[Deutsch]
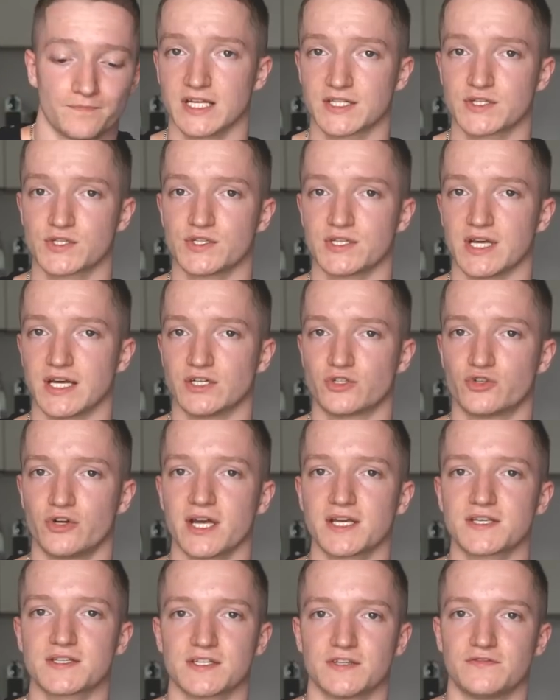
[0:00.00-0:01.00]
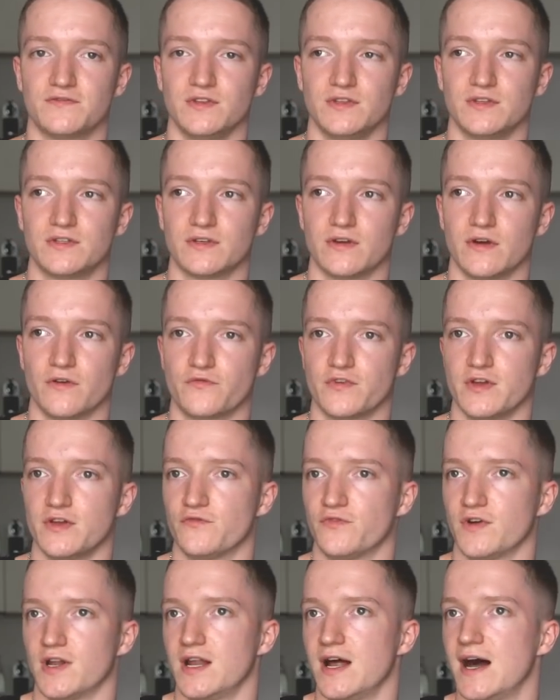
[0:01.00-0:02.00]
Jetzt zu seinen Tracks. Ich finde auf
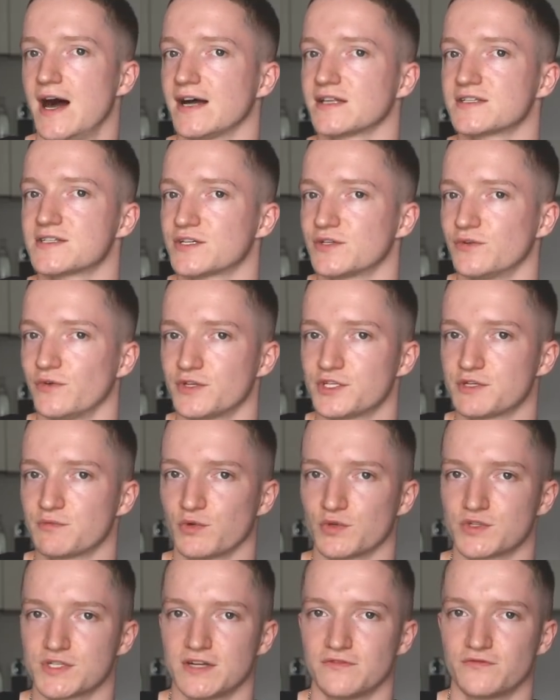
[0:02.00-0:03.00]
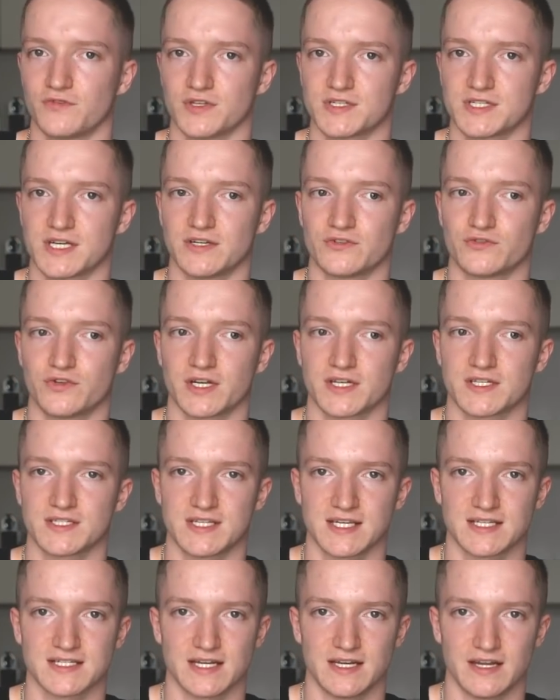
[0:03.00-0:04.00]
jeden Fall 80, 90 Prozent von seinen Tracks
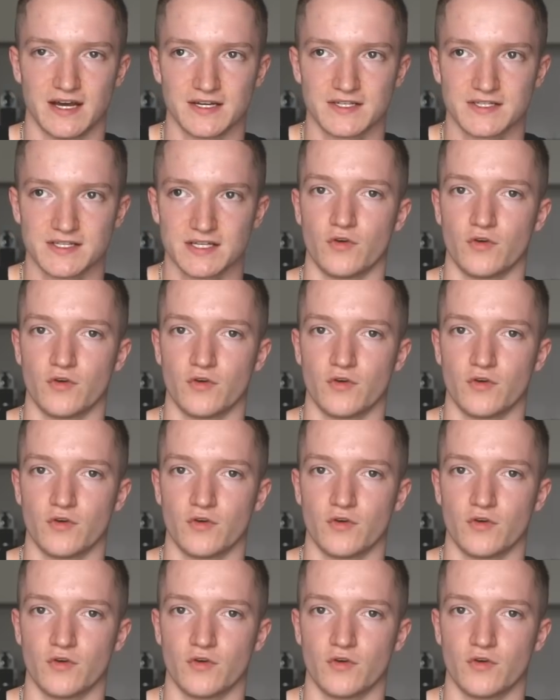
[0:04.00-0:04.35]
sehr, sehr nice.